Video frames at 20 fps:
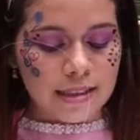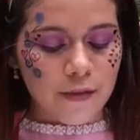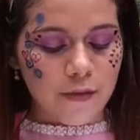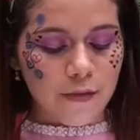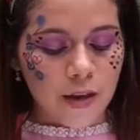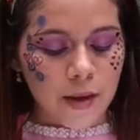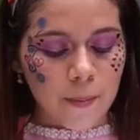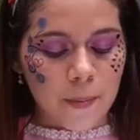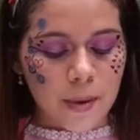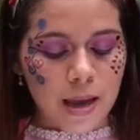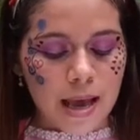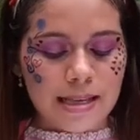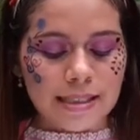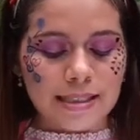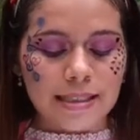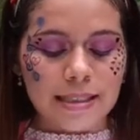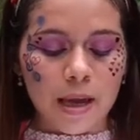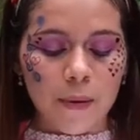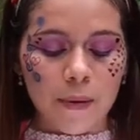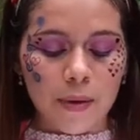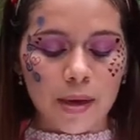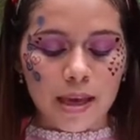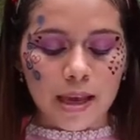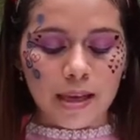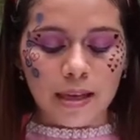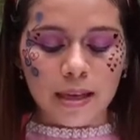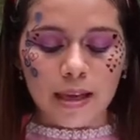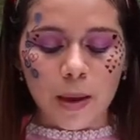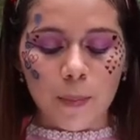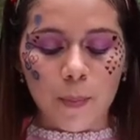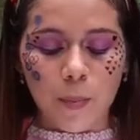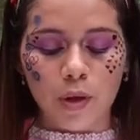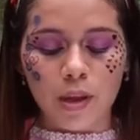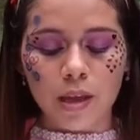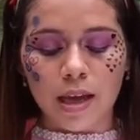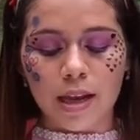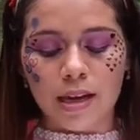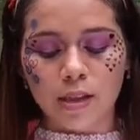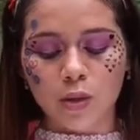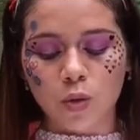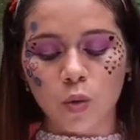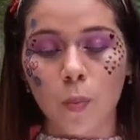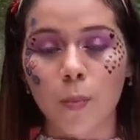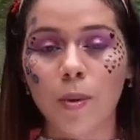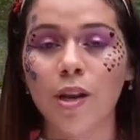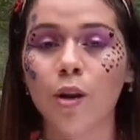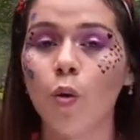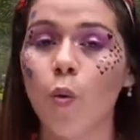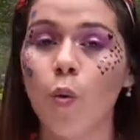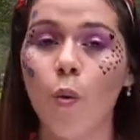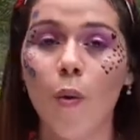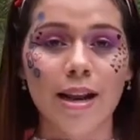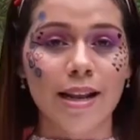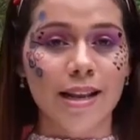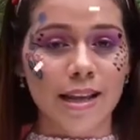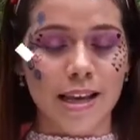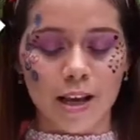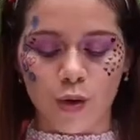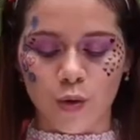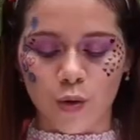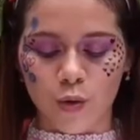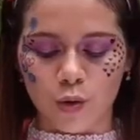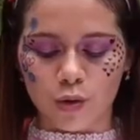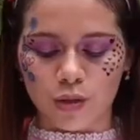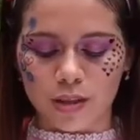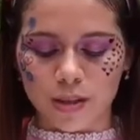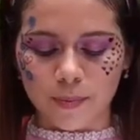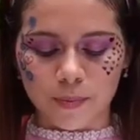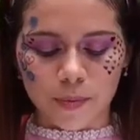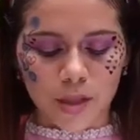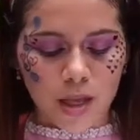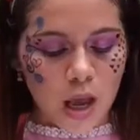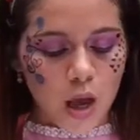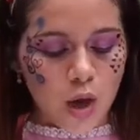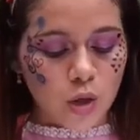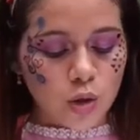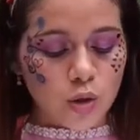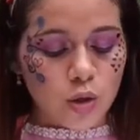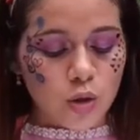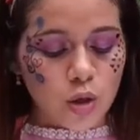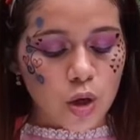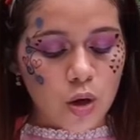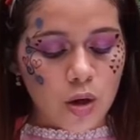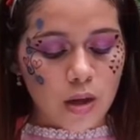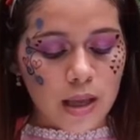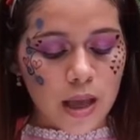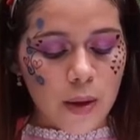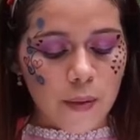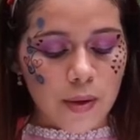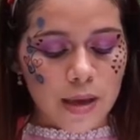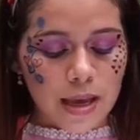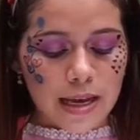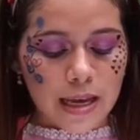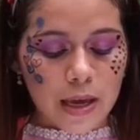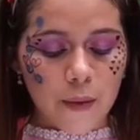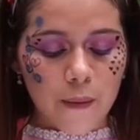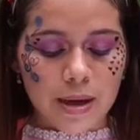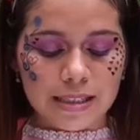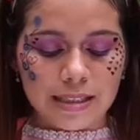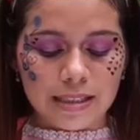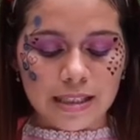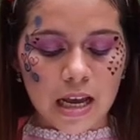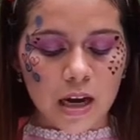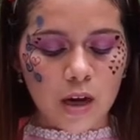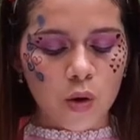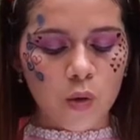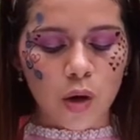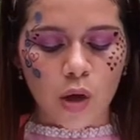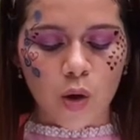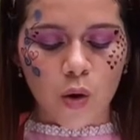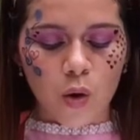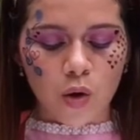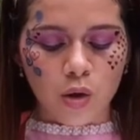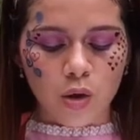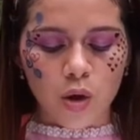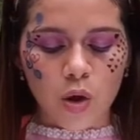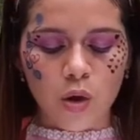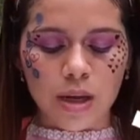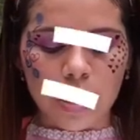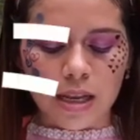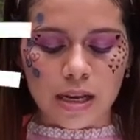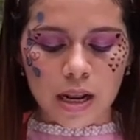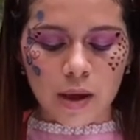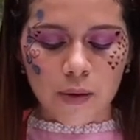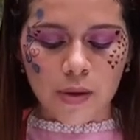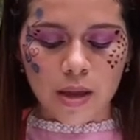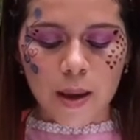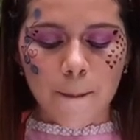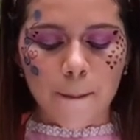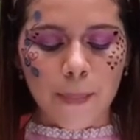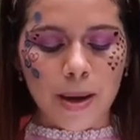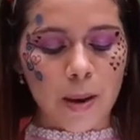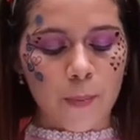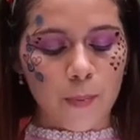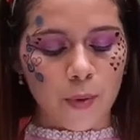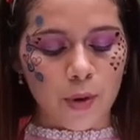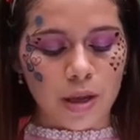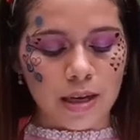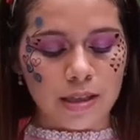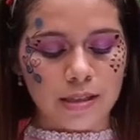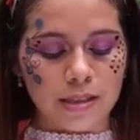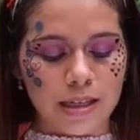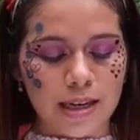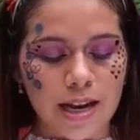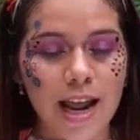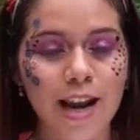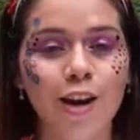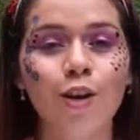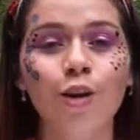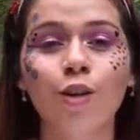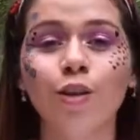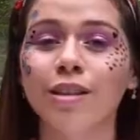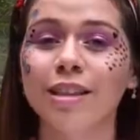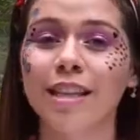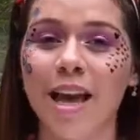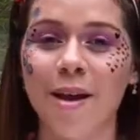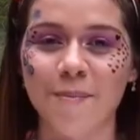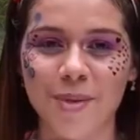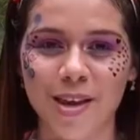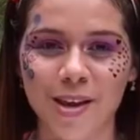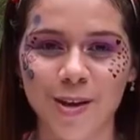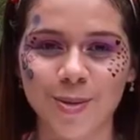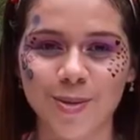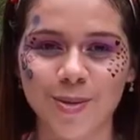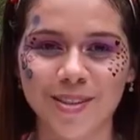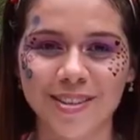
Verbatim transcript: Pip, sabían que podían escupir cualquier cosa, solo que había que vaciarlo de odio y rabia para poder llenarlo de amigos.